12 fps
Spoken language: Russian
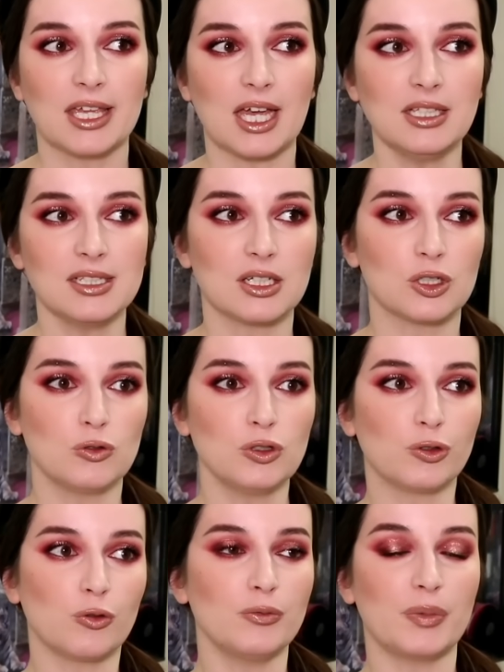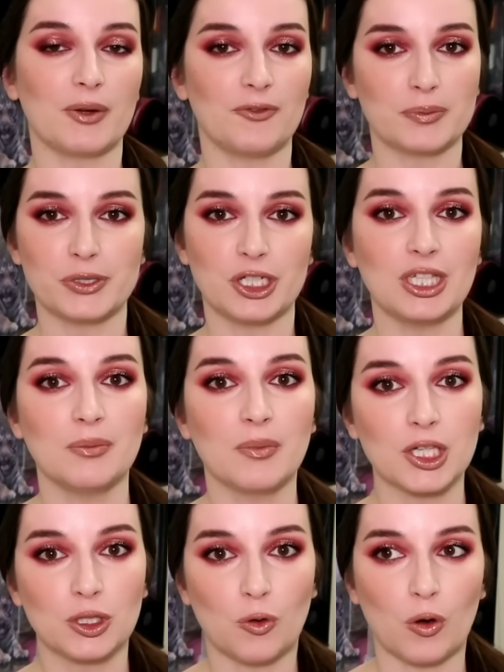Я не скажу, что он прям вообще не
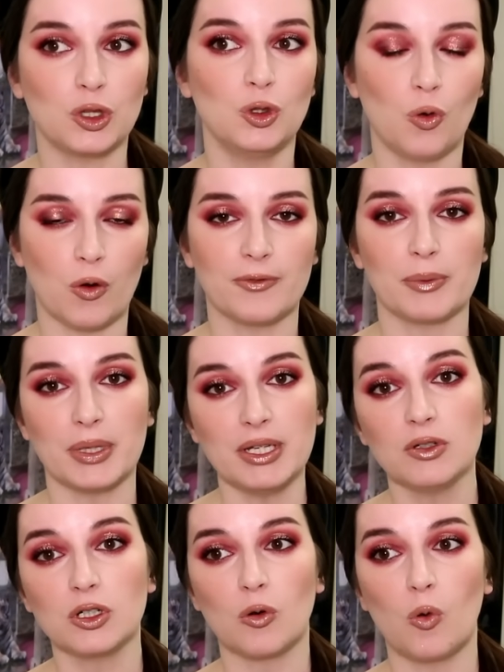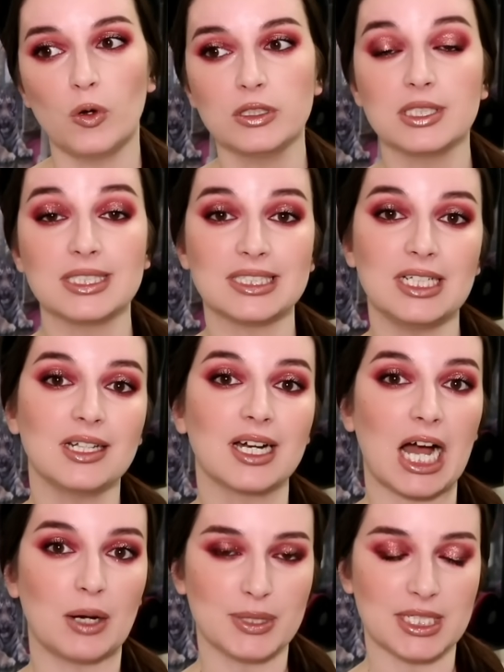мое, но, во-первых, он
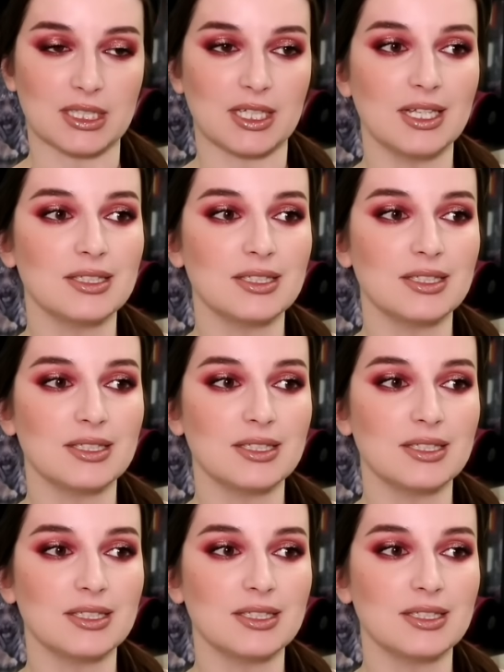сильно коптит.